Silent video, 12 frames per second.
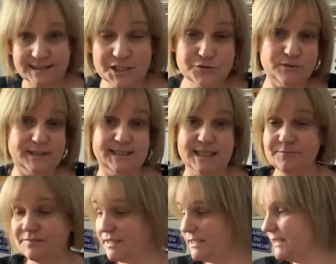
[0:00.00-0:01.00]
Ça, je vous disais.
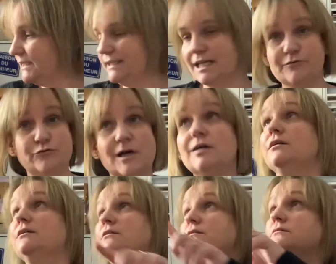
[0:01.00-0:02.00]
il a vu
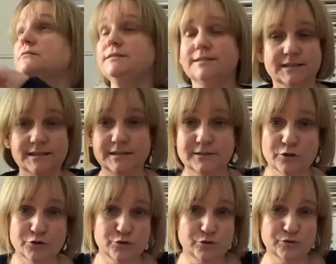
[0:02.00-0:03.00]
un. J'ai une
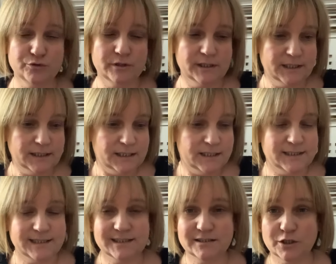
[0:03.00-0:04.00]
sorte de.
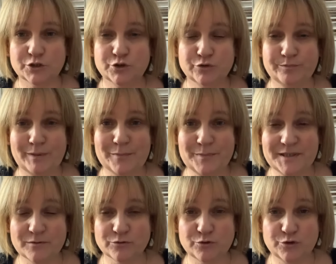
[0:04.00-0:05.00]
J'ai une sorte de
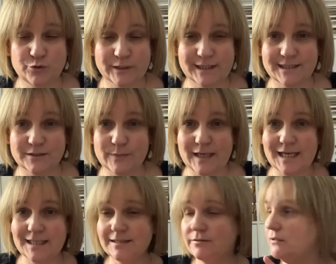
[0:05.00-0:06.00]
papillon de nuit qui se
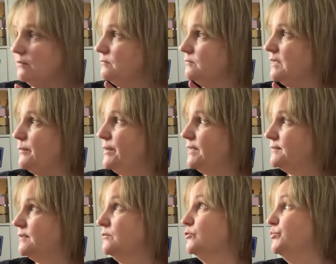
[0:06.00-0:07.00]
balade dans l'appart
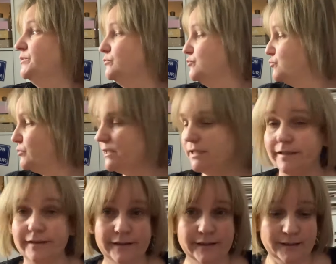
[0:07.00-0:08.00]
depuis l'autre jour
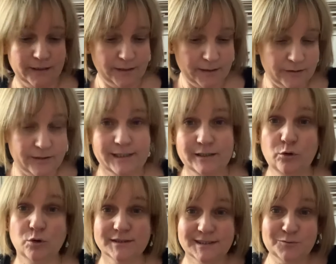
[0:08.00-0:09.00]
et il
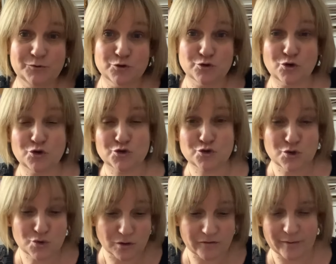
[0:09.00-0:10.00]
grossit de jour en jour.
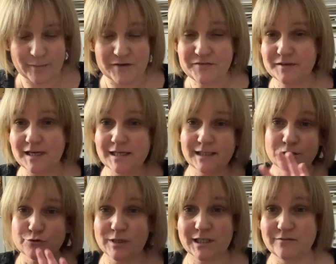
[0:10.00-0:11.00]
Enfin bref, là, il je
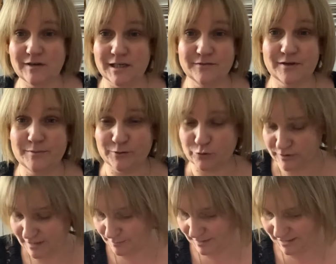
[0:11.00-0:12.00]
crois qu'il va, il va bientôt
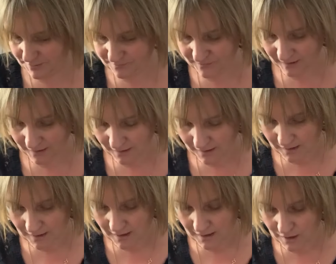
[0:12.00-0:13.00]
terminer.
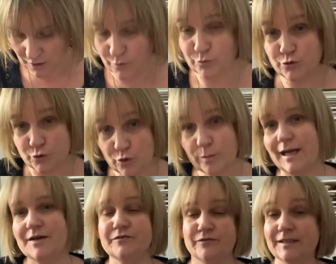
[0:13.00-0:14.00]
Euh, donc
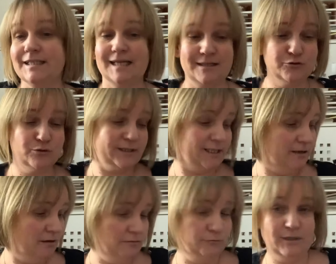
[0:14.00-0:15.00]
bref, il a sauté
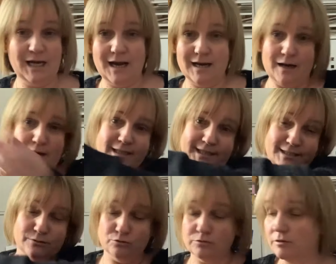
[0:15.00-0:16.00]
euh, de là à là, il
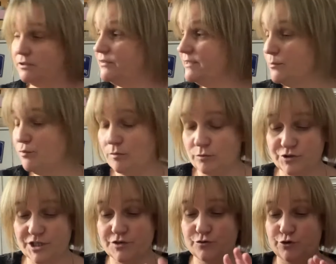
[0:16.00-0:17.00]
saute, il fait des bons mon
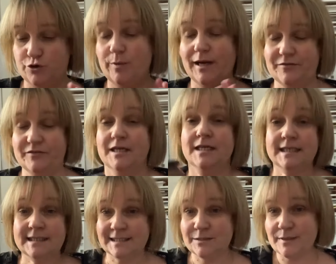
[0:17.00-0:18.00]
chat, je vous jure. Bref,
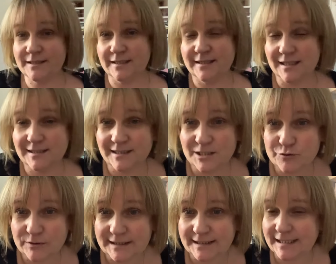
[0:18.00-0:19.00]
cette pâte à tartiner, je
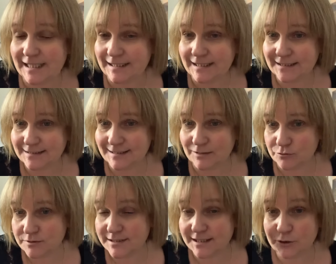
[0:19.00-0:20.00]
vous disais, elle est
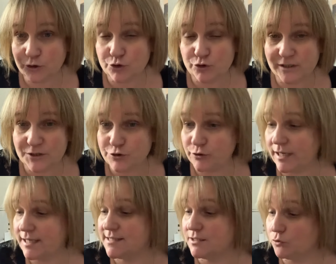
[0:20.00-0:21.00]
excellente, c'est que du
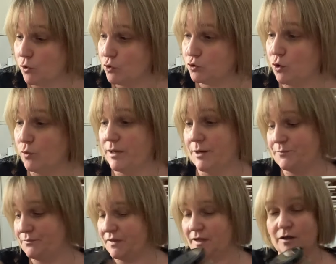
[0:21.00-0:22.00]
naturel, c'est trop trop bien.
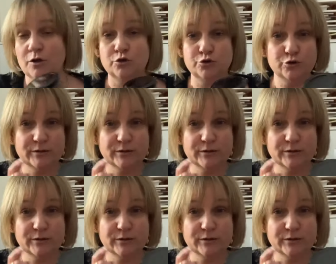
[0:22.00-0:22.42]
Du